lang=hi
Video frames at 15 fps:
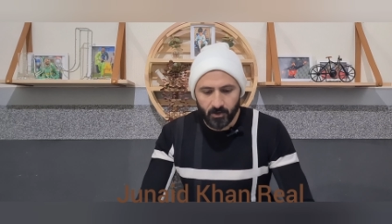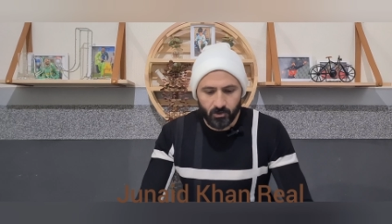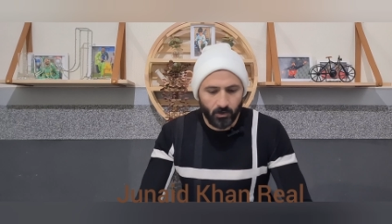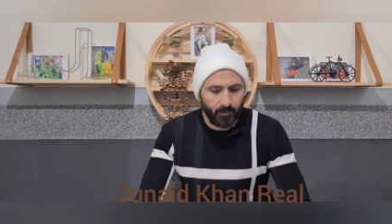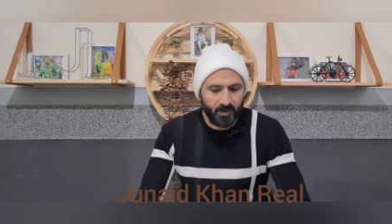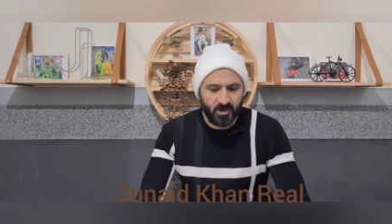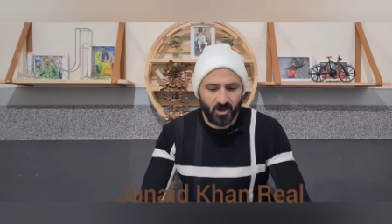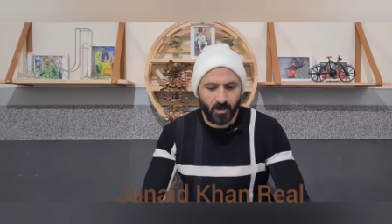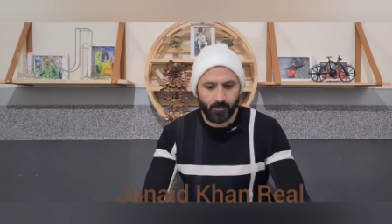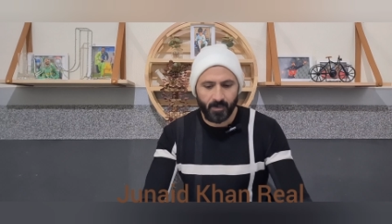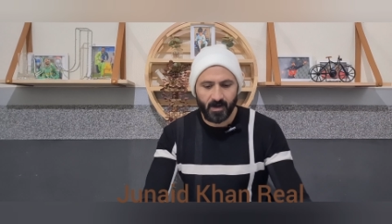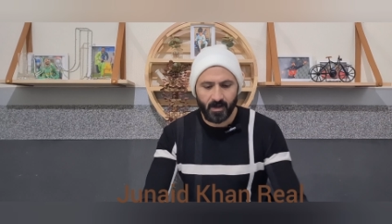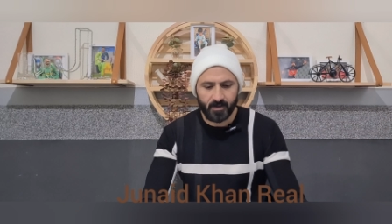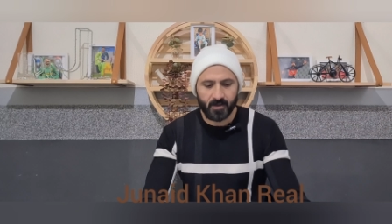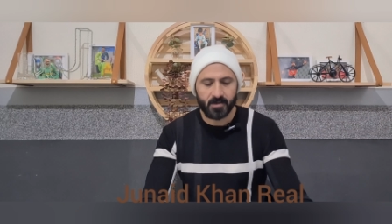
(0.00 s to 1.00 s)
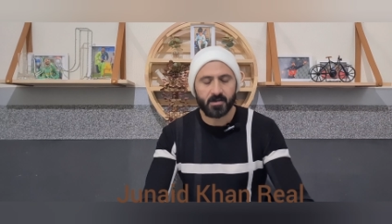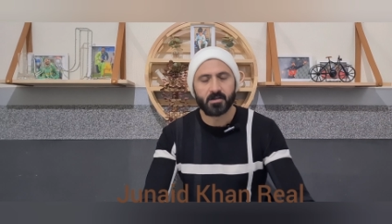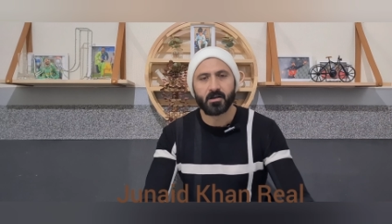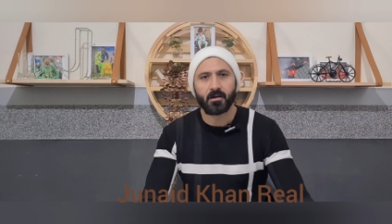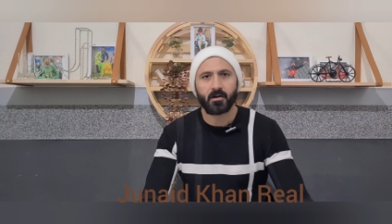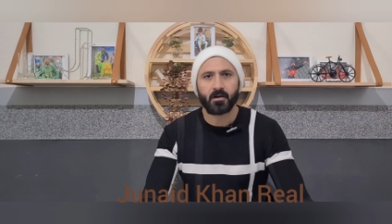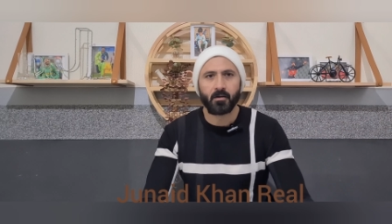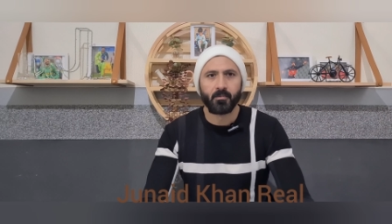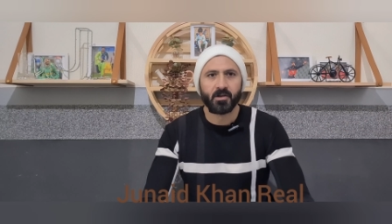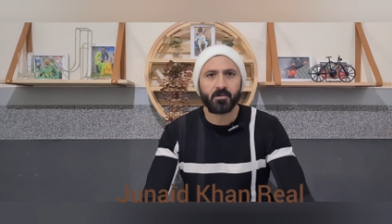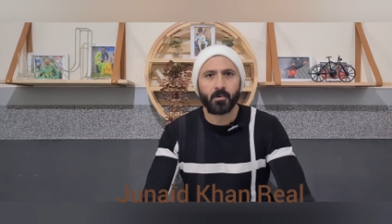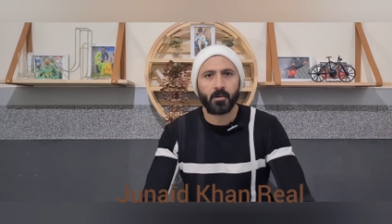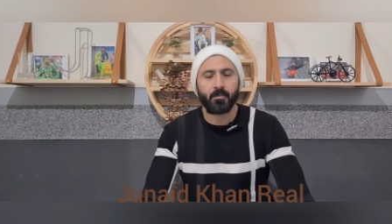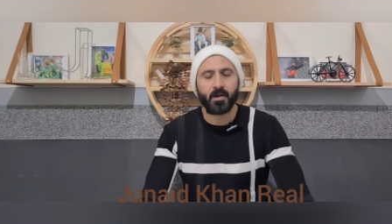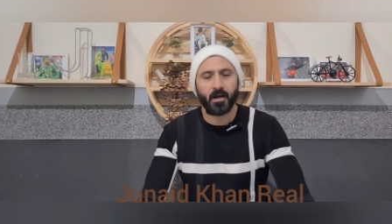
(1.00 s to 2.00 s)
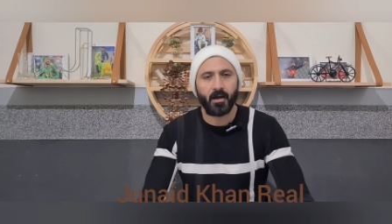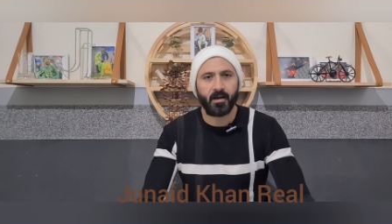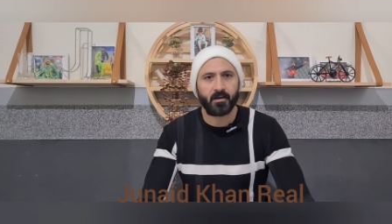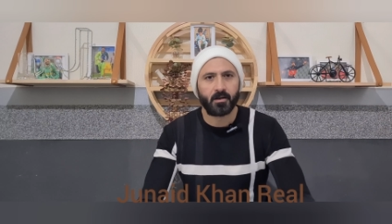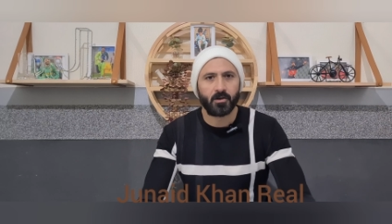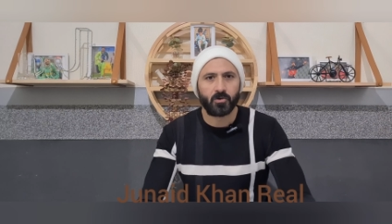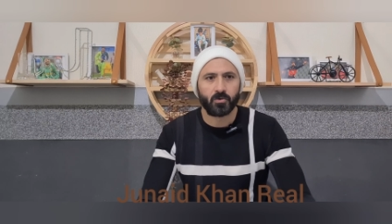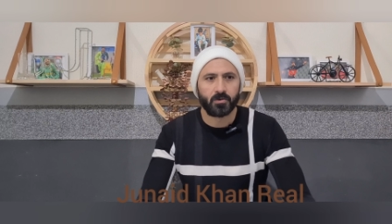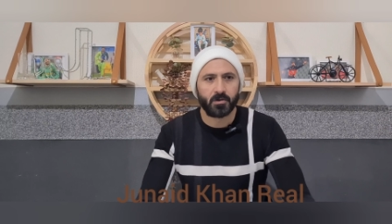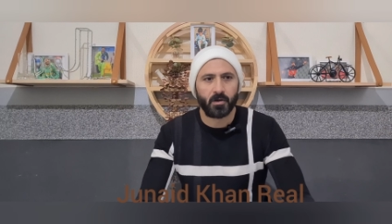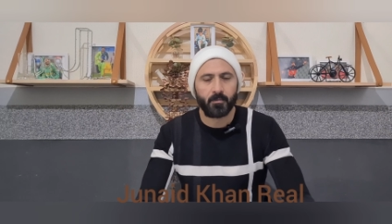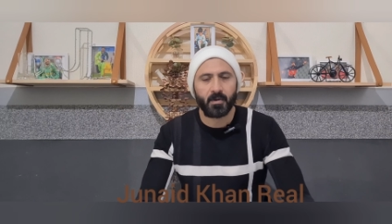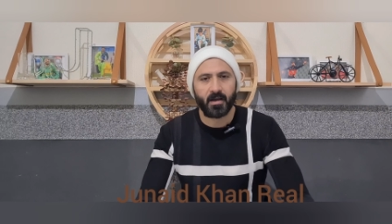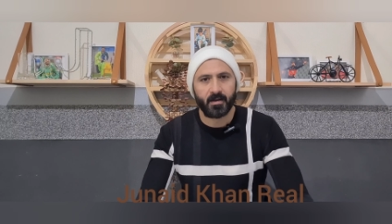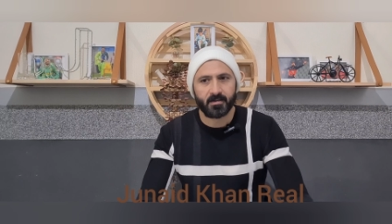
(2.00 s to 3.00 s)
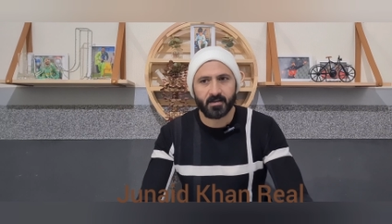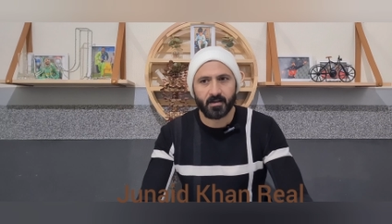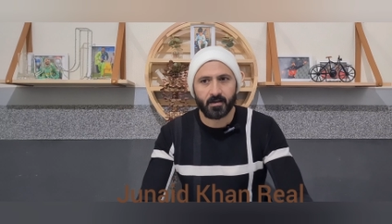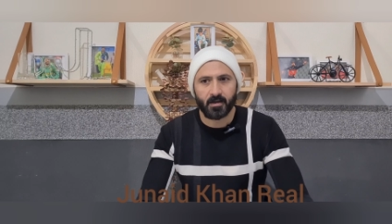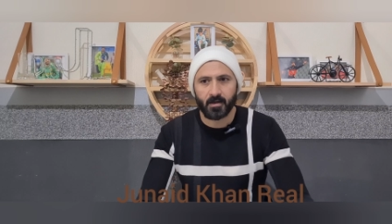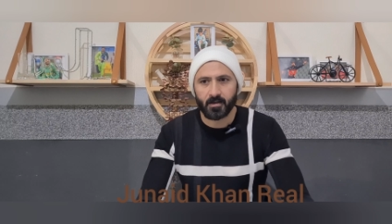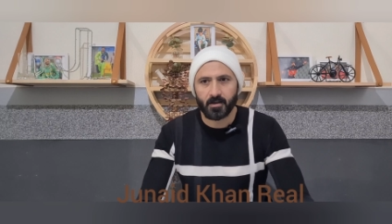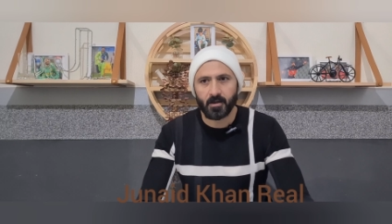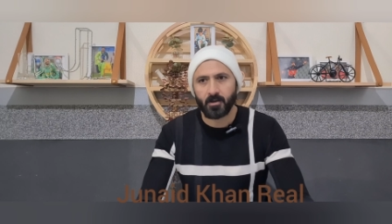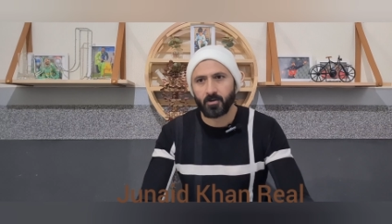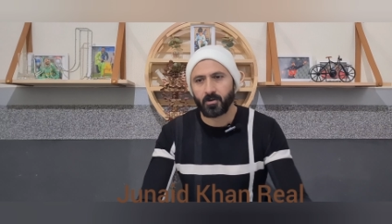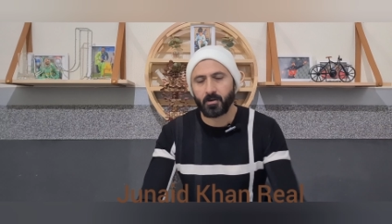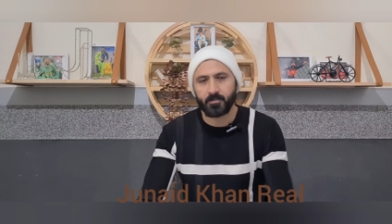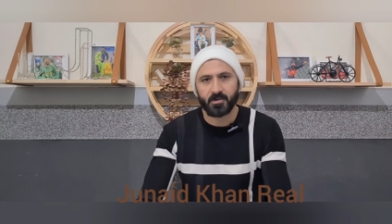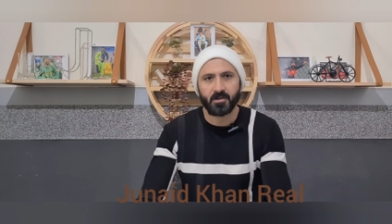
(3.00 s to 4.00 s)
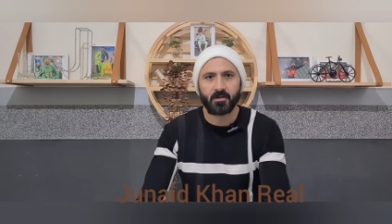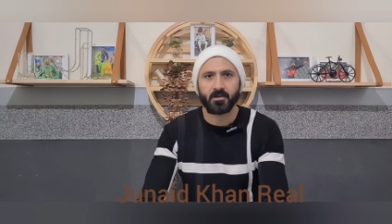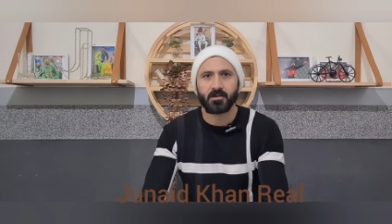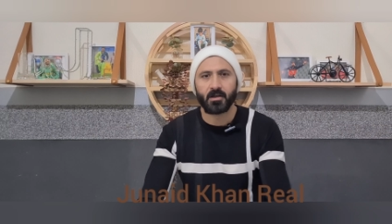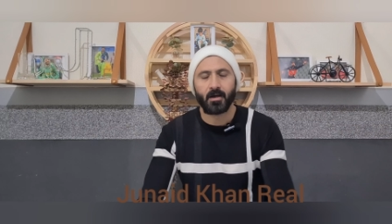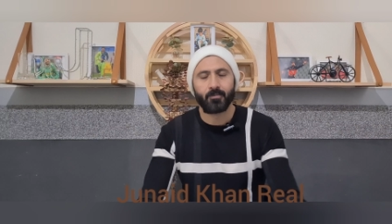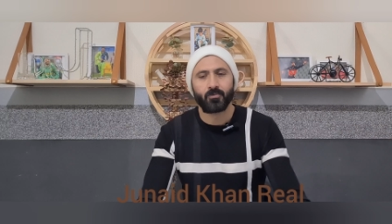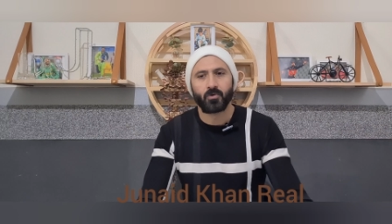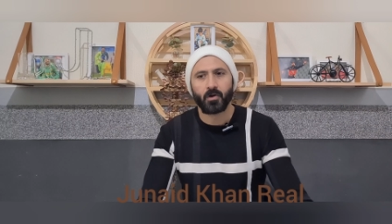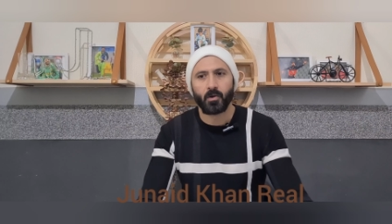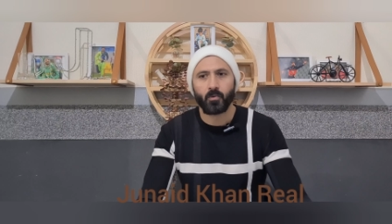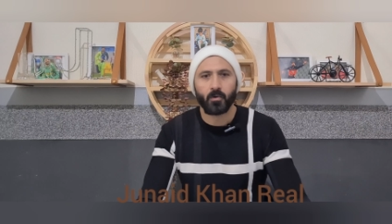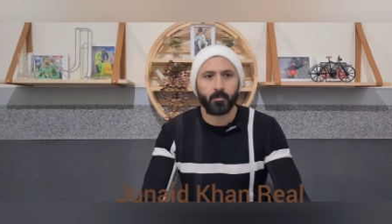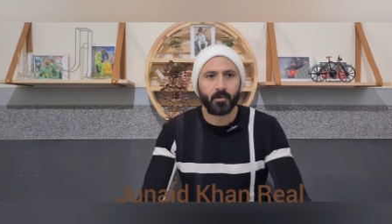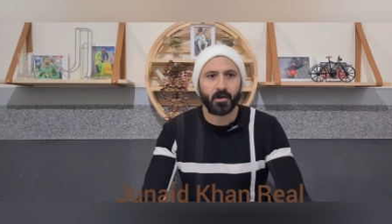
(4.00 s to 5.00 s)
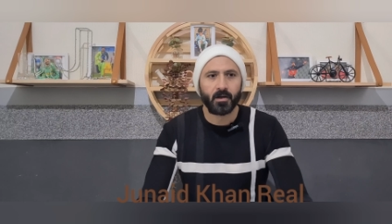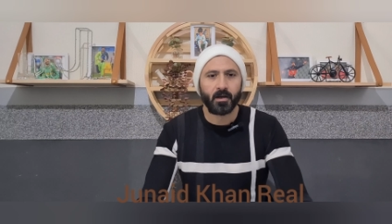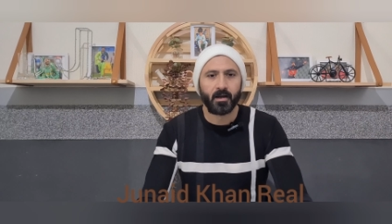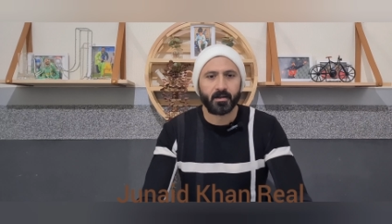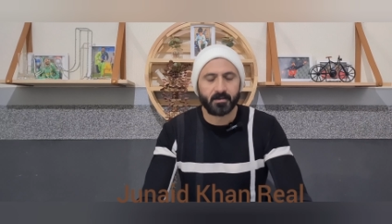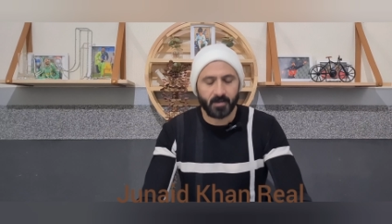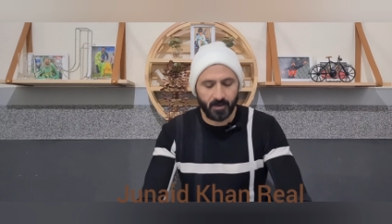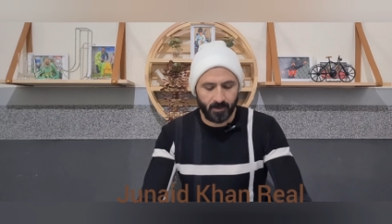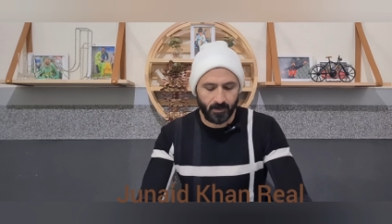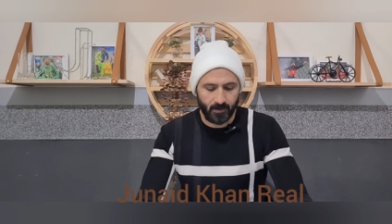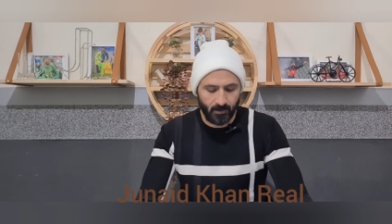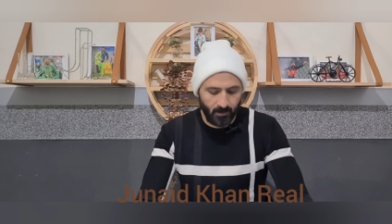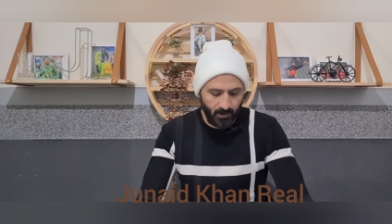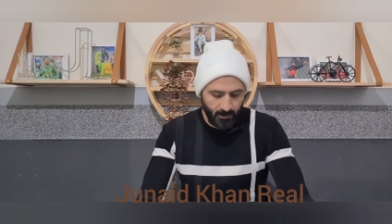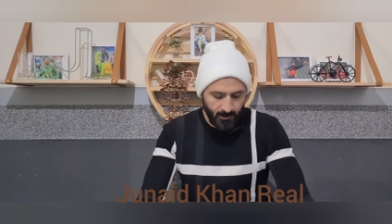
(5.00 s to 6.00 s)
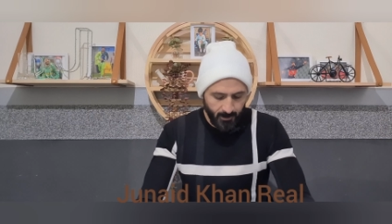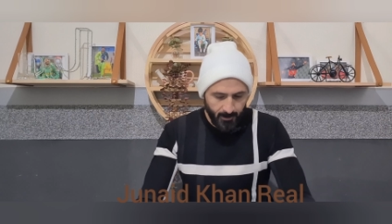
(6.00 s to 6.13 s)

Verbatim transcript: जो भी चेयरमैन आते हैं जिस तरह रमीज भाई भी आए थे तो उसने भी ऐसा ही किया था तो अब सिटी साहब जो है वो भी ऐसा ही कर रहे हैं